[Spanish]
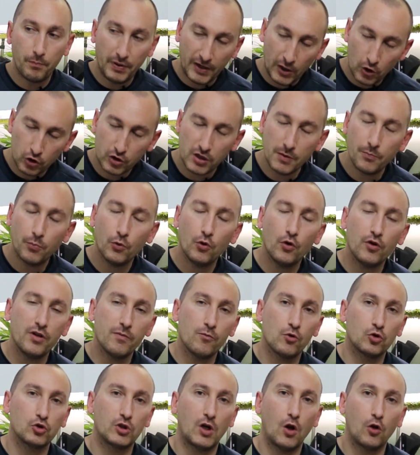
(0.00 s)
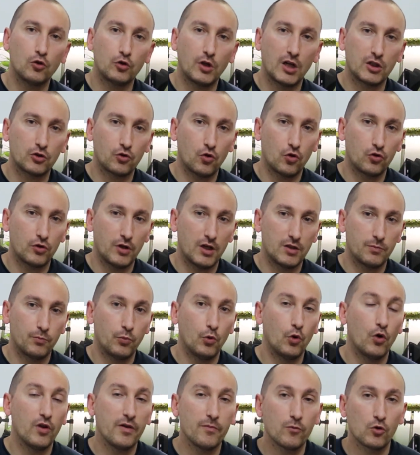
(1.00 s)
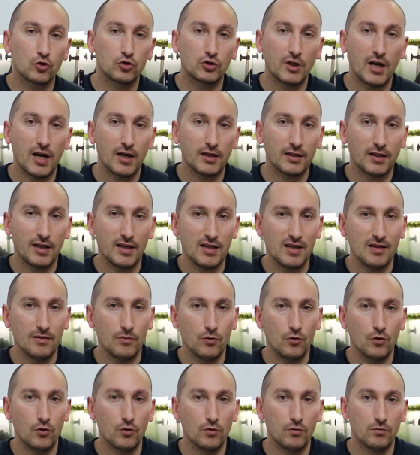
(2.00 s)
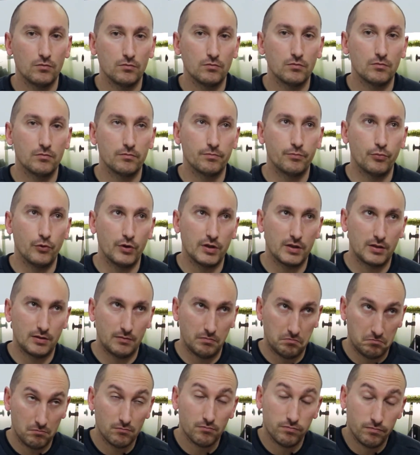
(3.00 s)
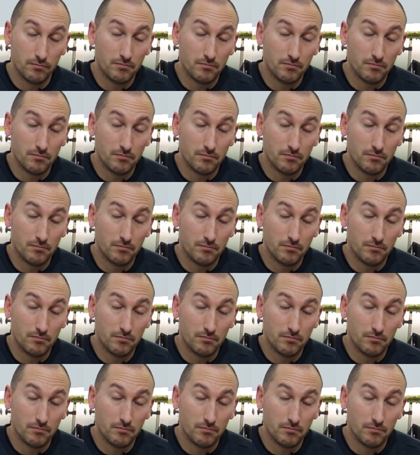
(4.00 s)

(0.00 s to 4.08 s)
Pero sí puedo demostrar otras cosas. Puedo demostrar que llevo pues